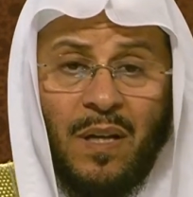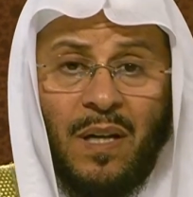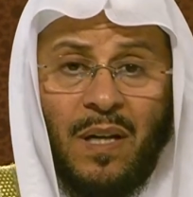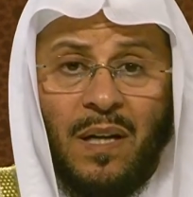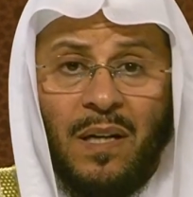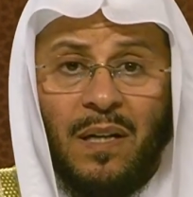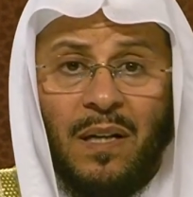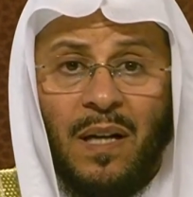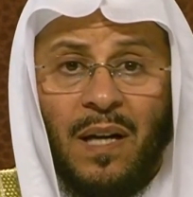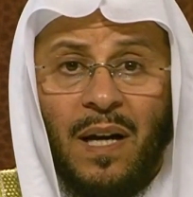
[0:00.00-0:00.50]

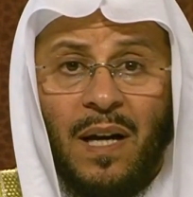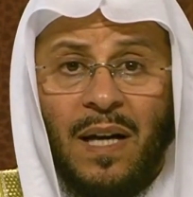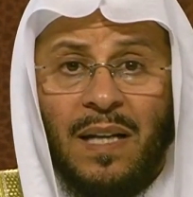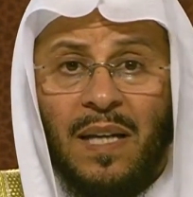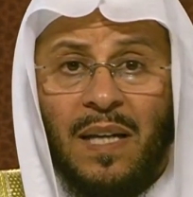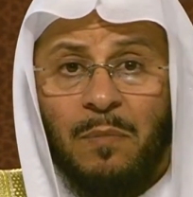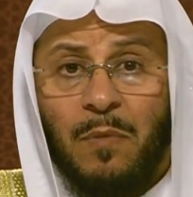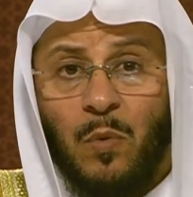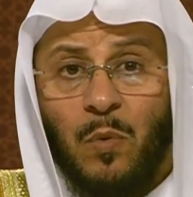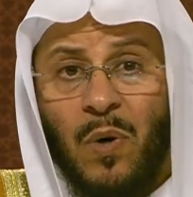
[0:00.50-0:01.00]
آه،
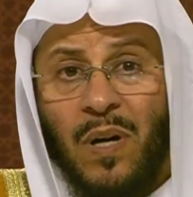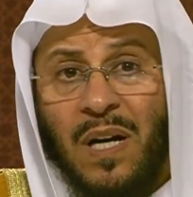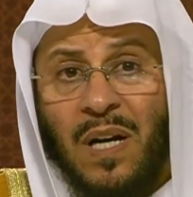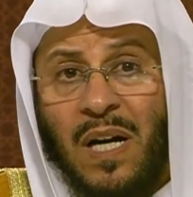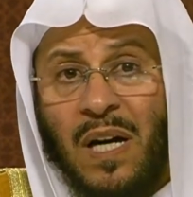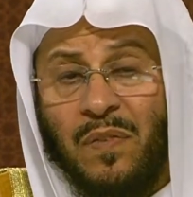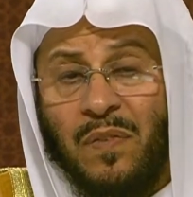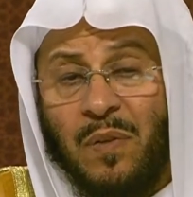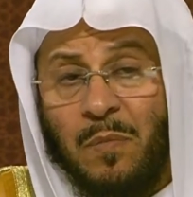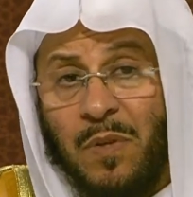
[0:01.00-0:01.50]
على من
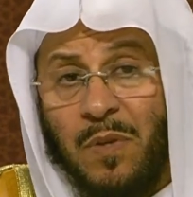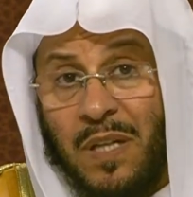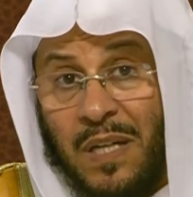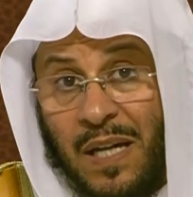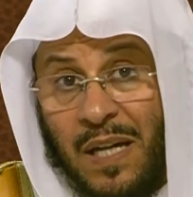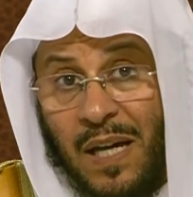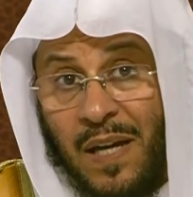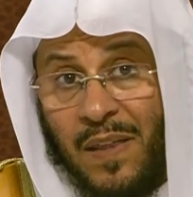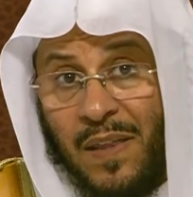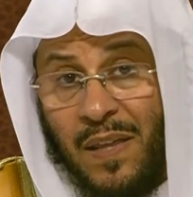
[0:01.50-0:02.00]
وقع في مثل
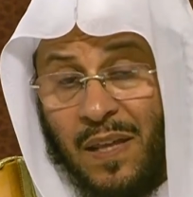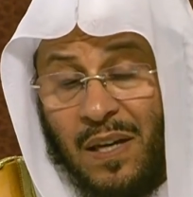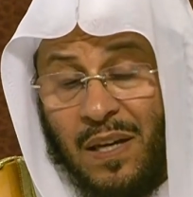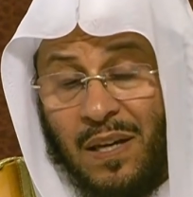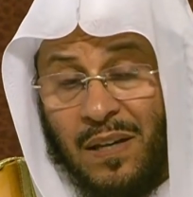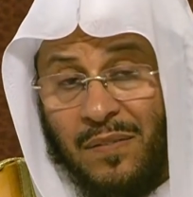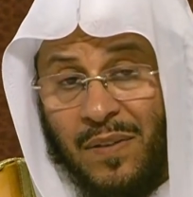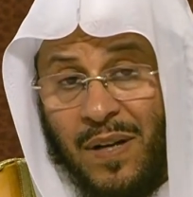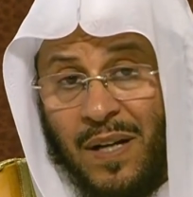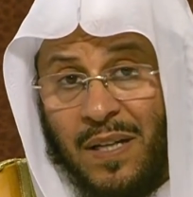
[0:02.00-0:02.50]
هذا
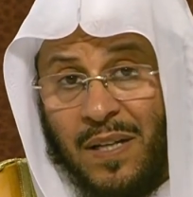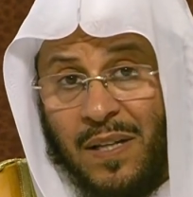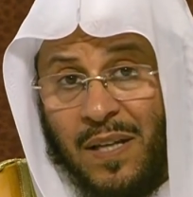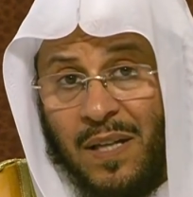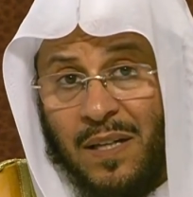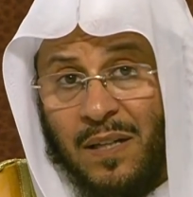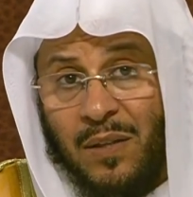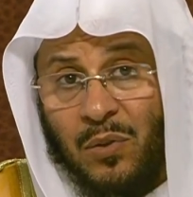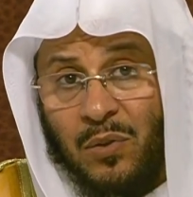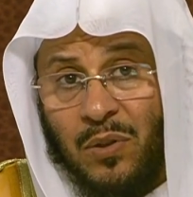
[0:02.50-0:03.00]

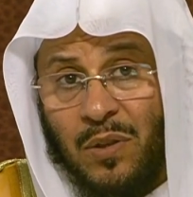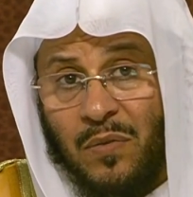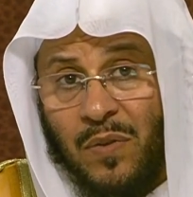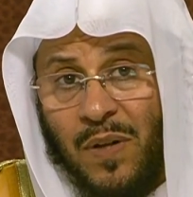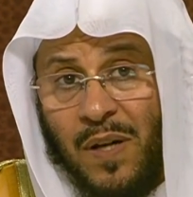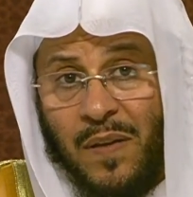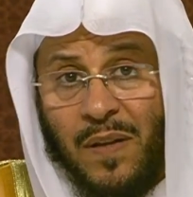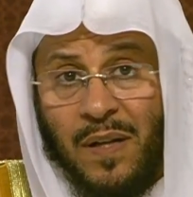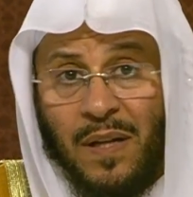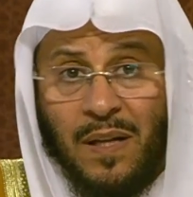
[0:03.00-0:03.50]
فلذلك اختي
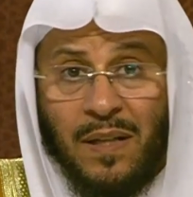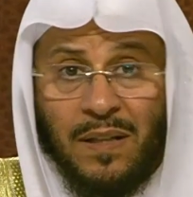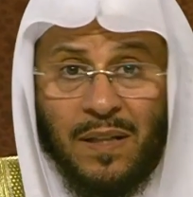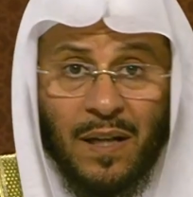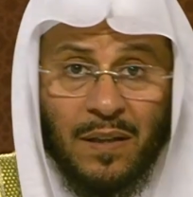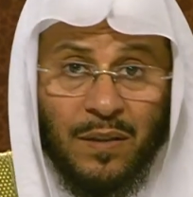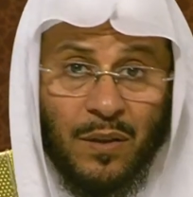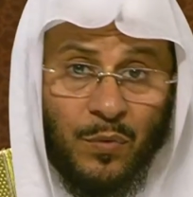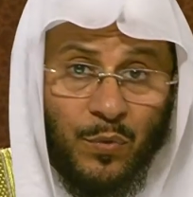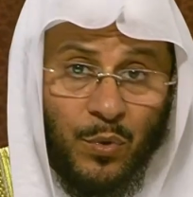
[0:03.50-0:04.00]
الفاضلة
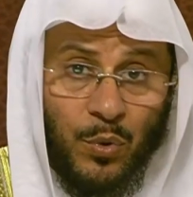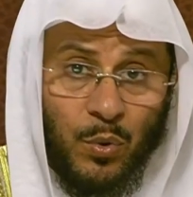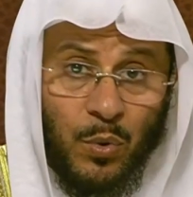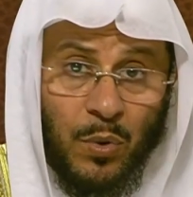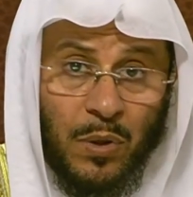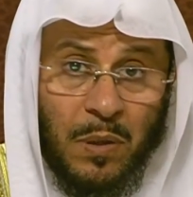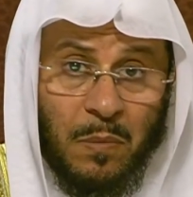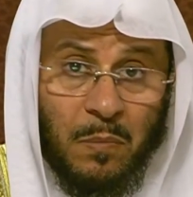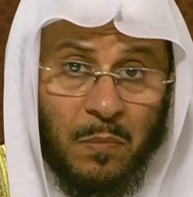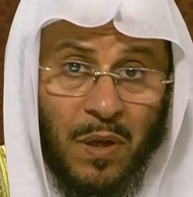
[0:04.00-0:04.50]
يعني
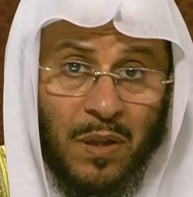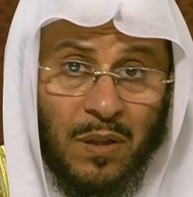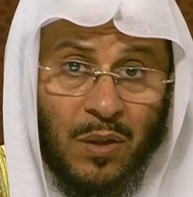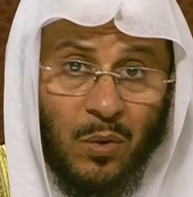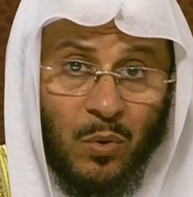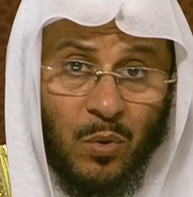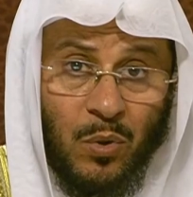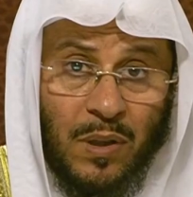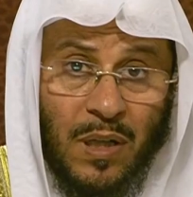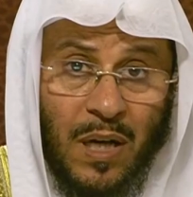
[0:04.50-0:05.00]
الفتور إما أن
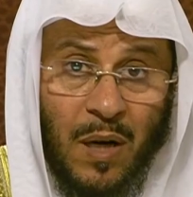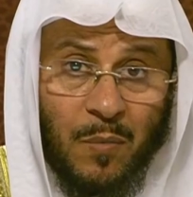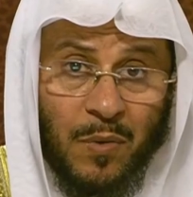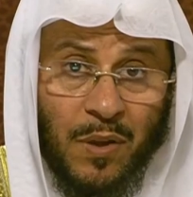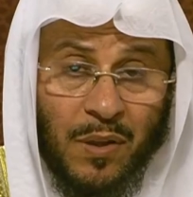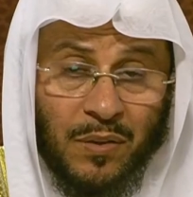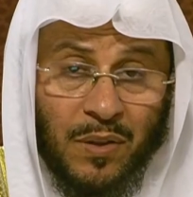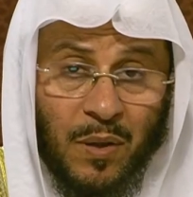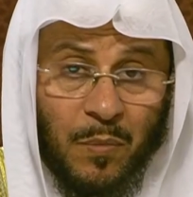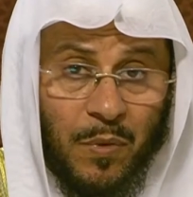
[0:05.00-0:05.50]
يكون أمرا
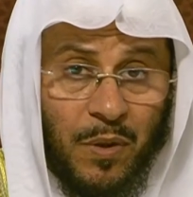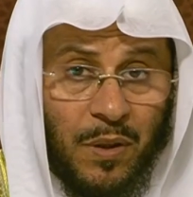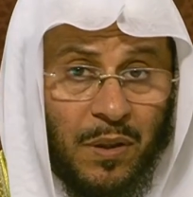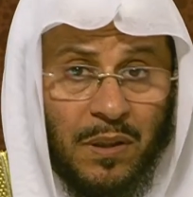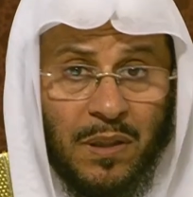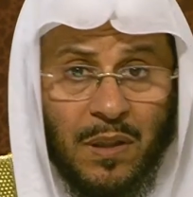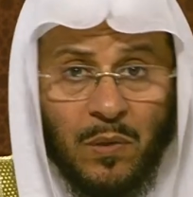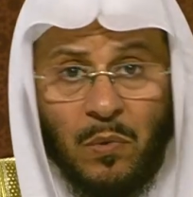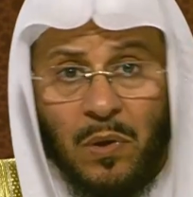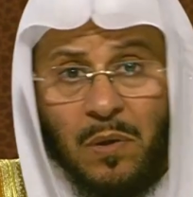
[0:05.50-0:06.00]

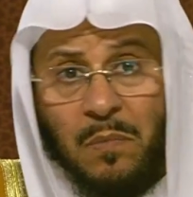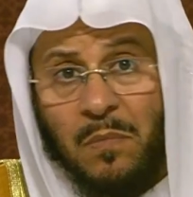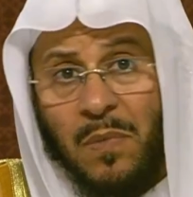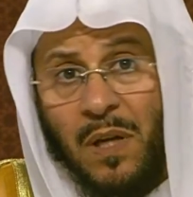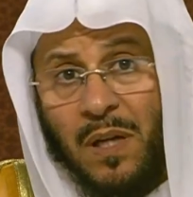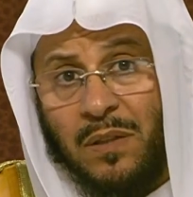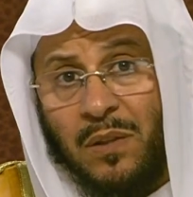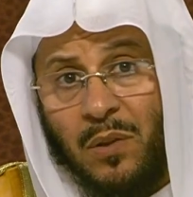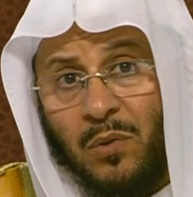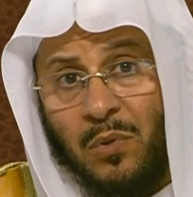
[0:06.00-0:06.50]
طبيعيا وإما
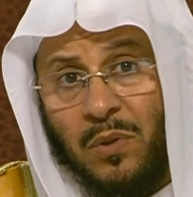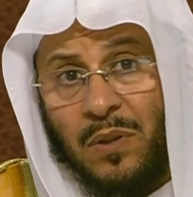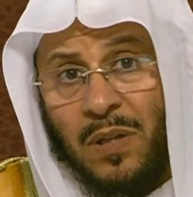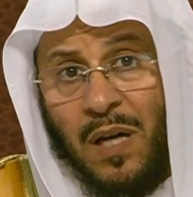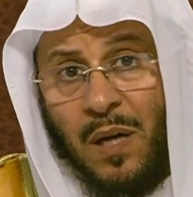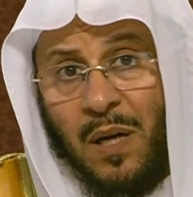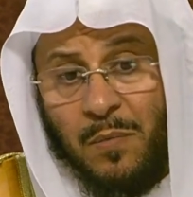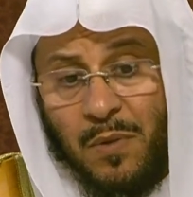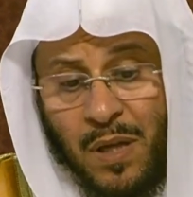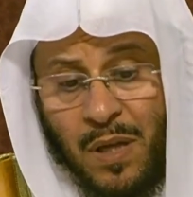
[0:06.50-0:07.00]
أن يكون
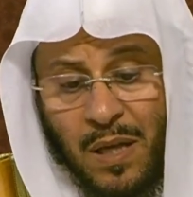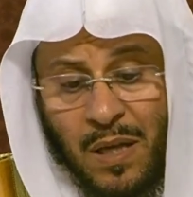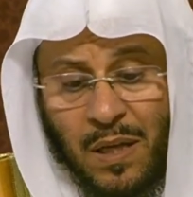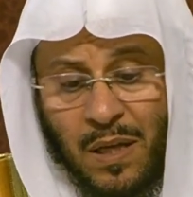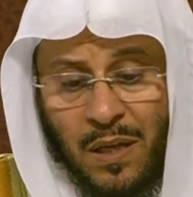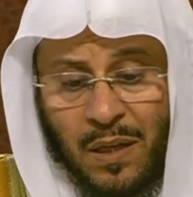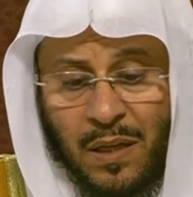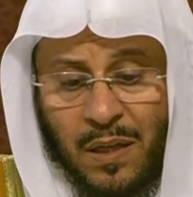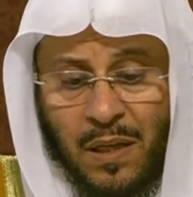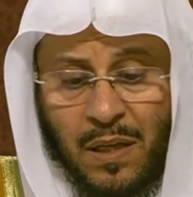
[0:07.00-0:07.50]
أمر
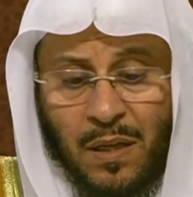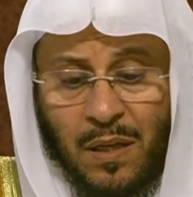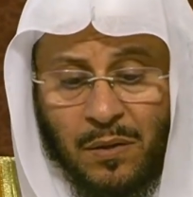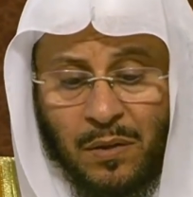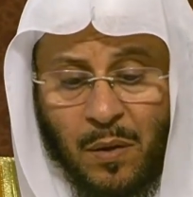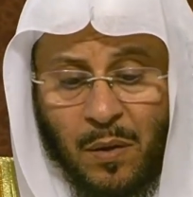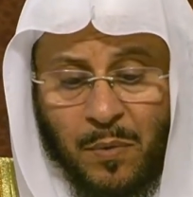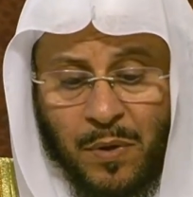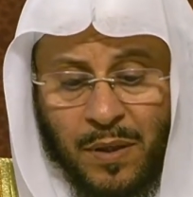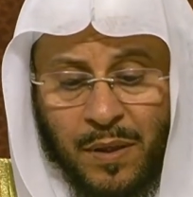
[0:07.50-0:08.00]
غير
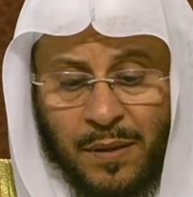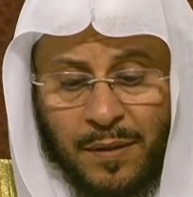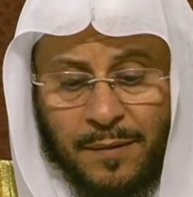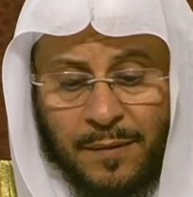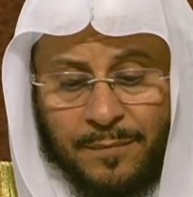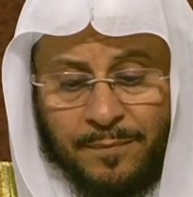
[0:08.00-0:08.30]
طبيعي